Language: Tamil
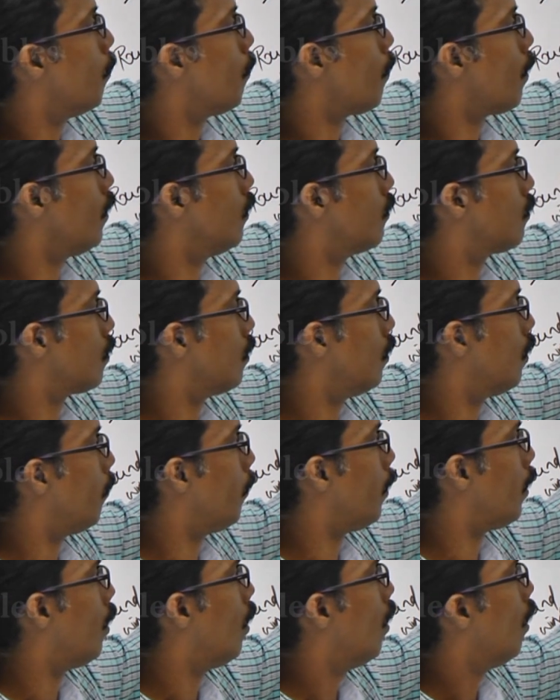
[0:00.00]
மெம்பரன்ஸ்க்கு ஐ
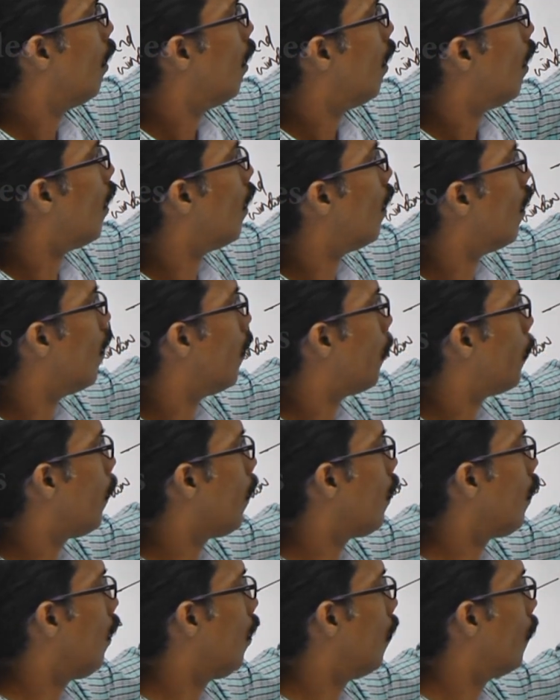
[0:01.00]
மீன்
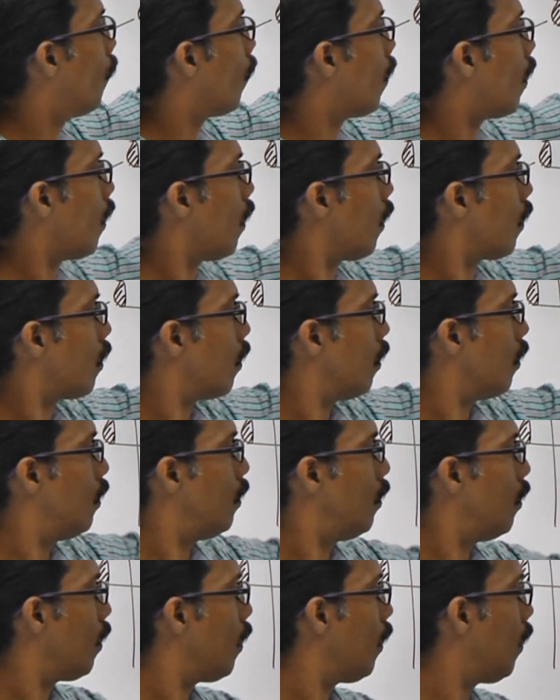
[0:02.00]
பெரிய லிம்ஃபு கண்டக்ட்
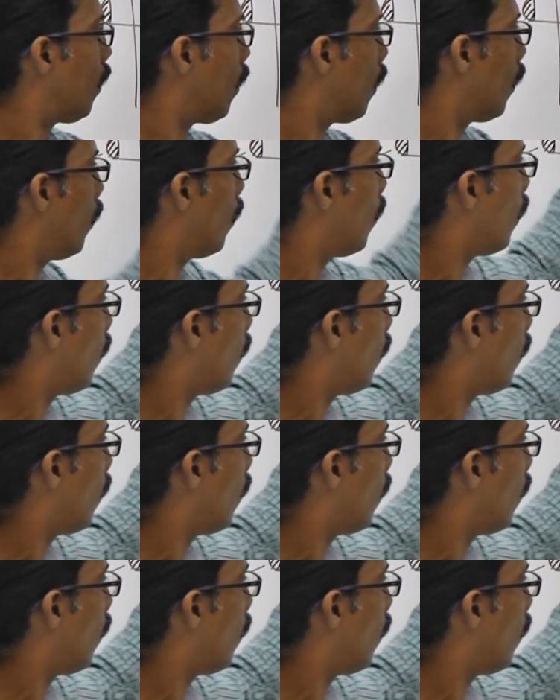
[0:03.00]
ஆகுது இங்கே